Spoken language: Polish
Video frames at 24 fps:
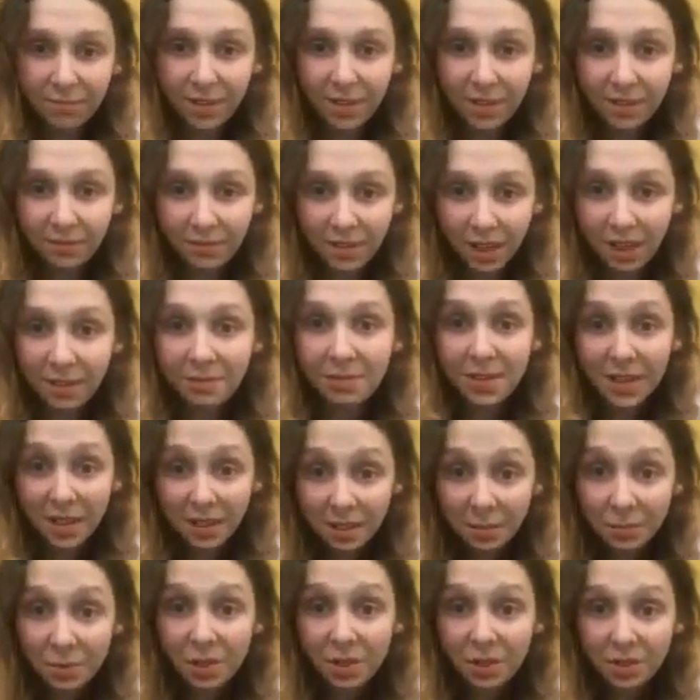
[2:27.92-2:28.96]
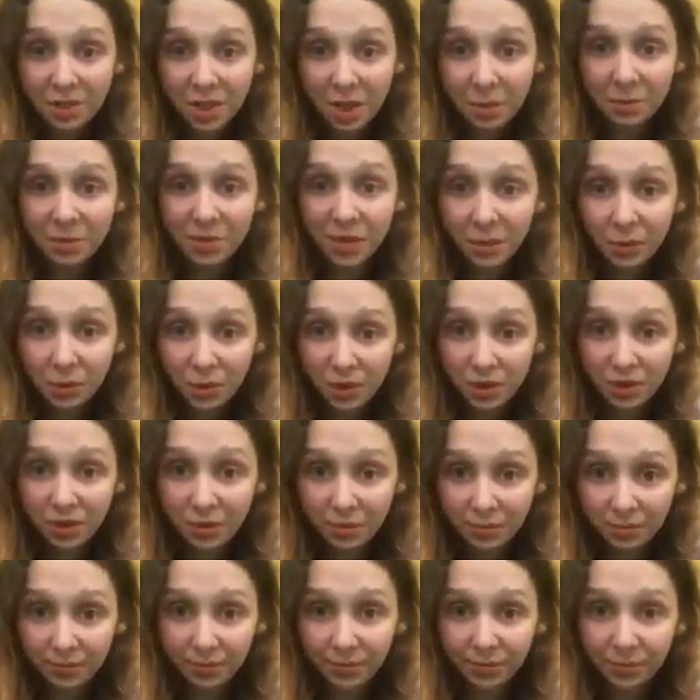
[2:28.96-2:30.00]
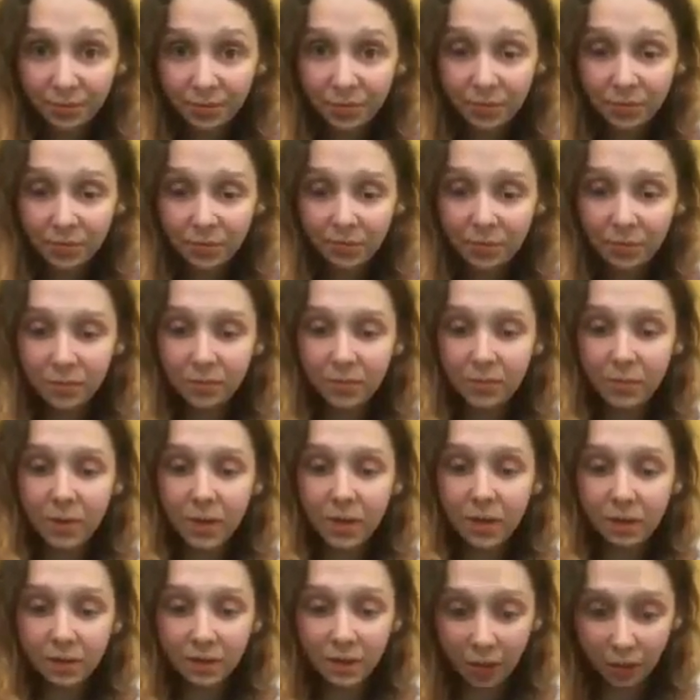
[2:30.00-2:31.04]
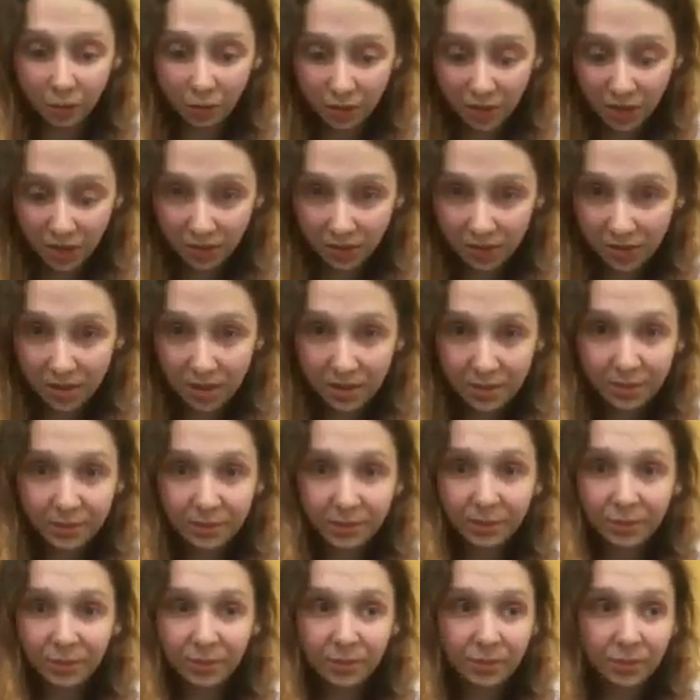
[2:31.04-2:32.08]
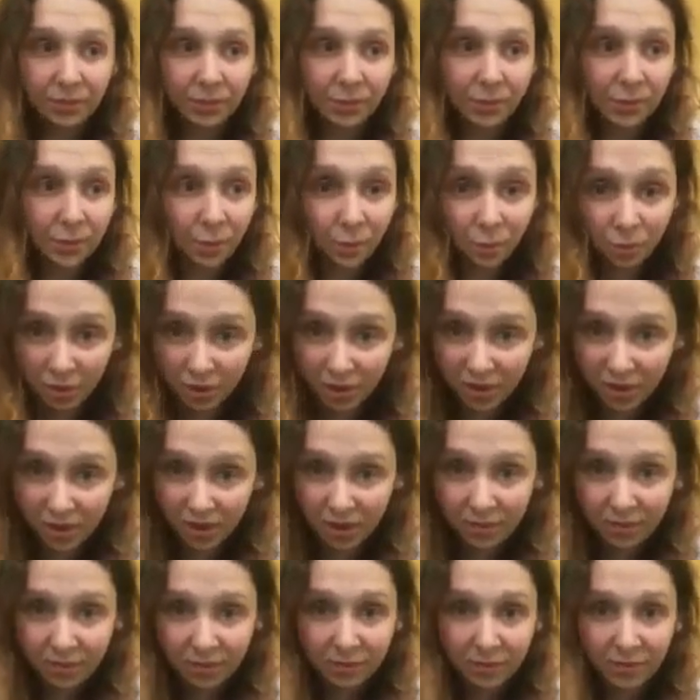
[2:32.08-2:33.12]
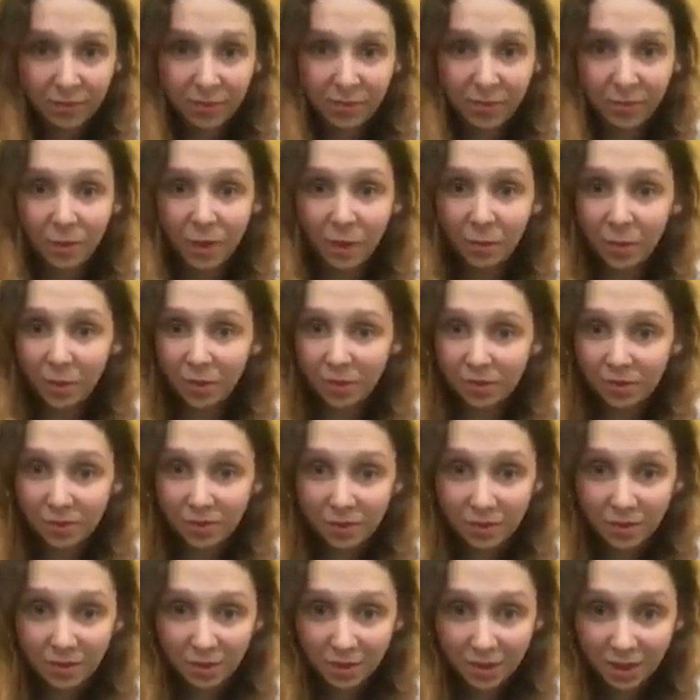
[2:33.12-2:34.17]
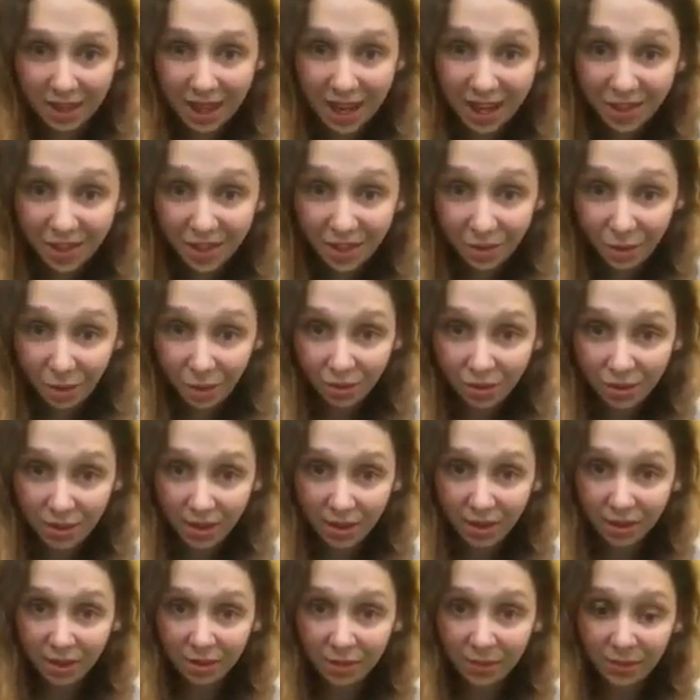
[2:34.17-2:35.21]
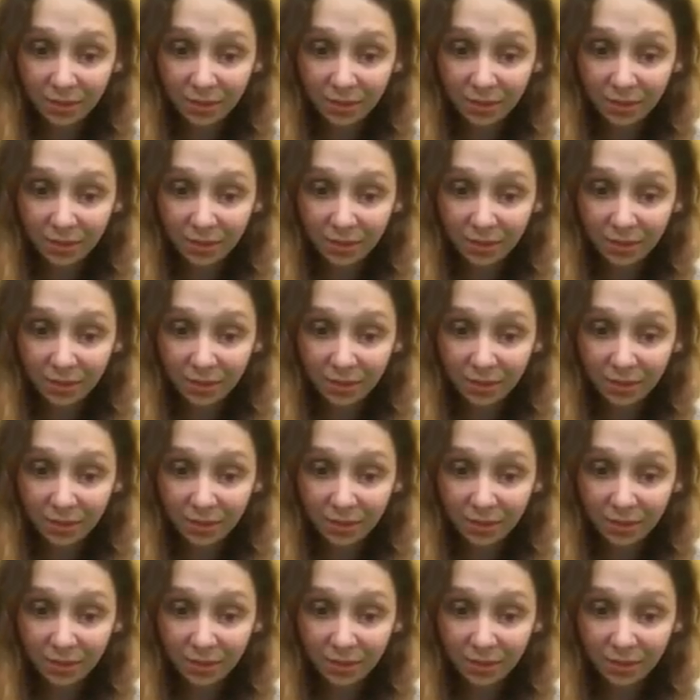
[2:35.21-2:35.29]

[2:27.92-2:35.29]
W takim stanie przeleżałam dwie godziny. Na kozetce, w kurtce, łapiąc każdy oddech.